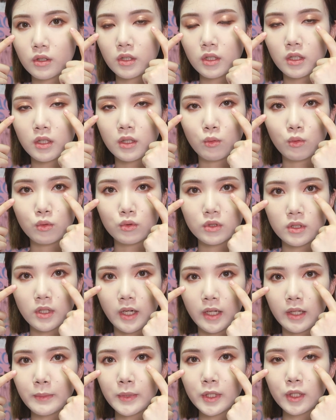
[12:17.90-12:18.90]
이 오늘
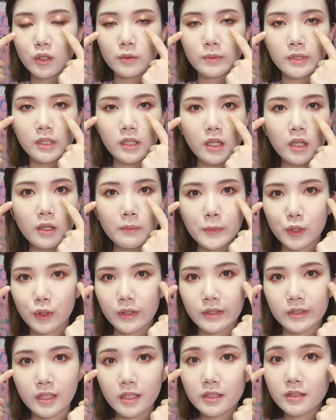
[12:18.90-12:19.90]
아이 메이크업 색감이
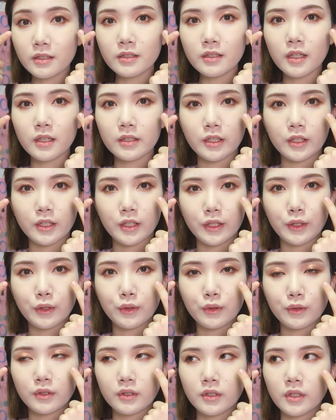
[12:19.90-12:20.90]
되게
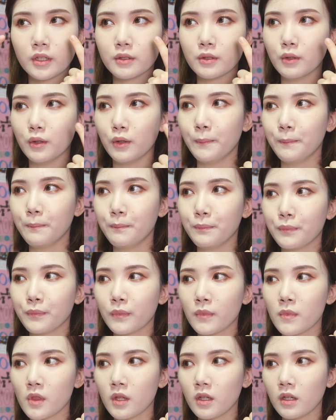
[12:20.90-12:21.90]
따뜻하잖아요. 그래서
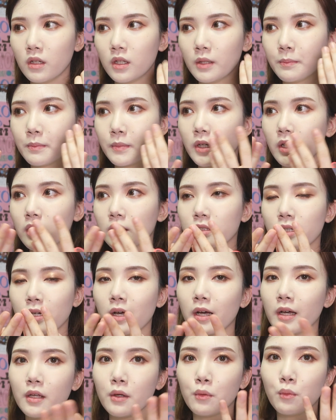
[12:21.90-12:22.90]
립까지
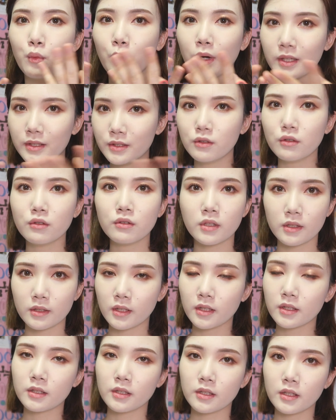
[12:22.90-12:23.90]
아예 완전 다
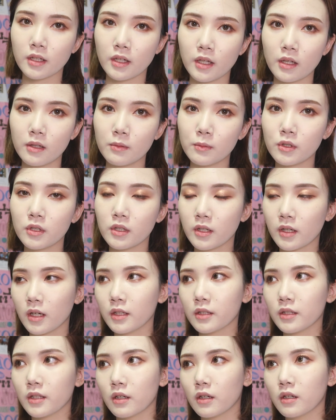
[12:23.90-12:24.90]
따뜻하게 해버릴까
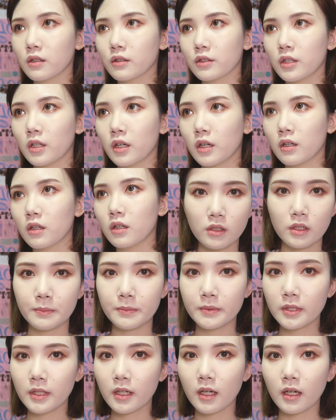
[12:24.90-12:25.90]
하다가 그냥
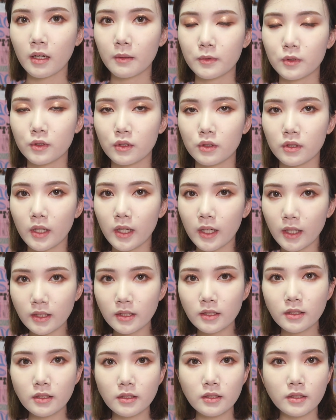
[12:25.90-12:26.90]
립 색감은
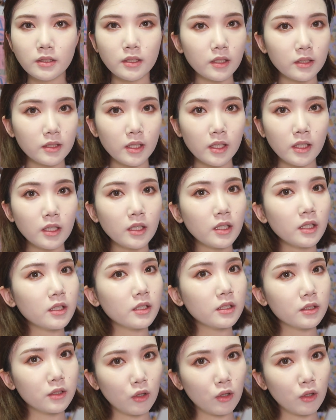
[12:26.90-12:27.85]
살짝 생기를